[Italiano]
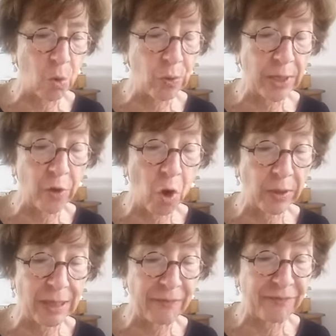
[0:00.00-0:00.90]
o una
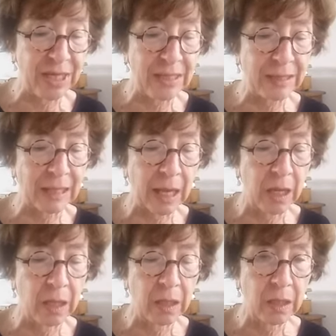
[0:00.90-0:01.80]
noia finta,
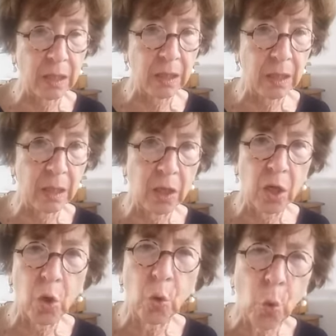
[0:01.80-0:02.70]

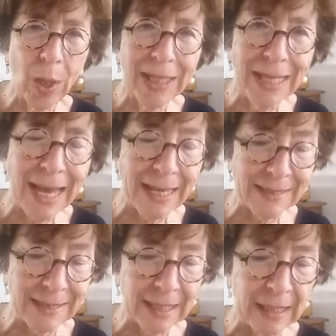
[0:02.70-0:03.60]
quegli
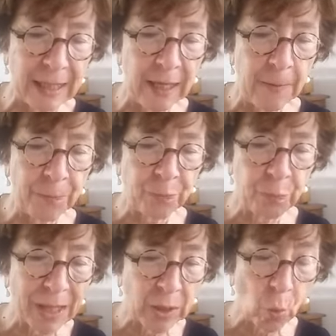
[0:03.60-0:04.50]
esseri
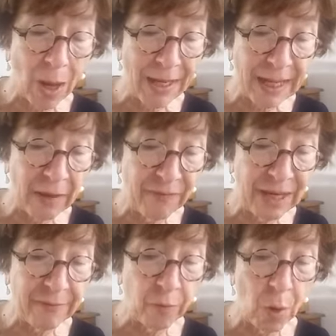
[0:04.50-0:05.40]
per i quali
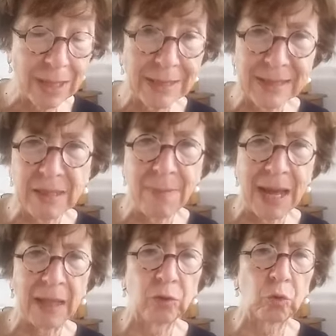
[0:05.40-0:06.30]
avevo
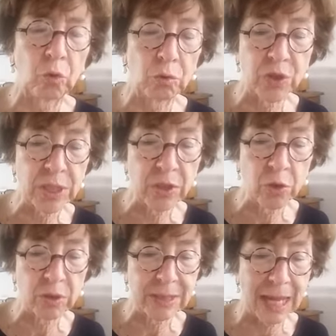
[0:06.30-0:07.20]
ansimato o
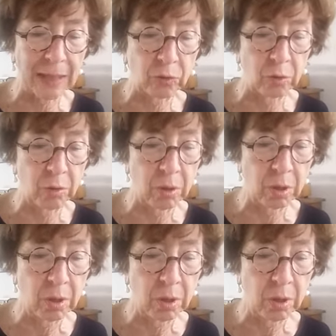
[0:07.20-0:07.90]
singhiozzato,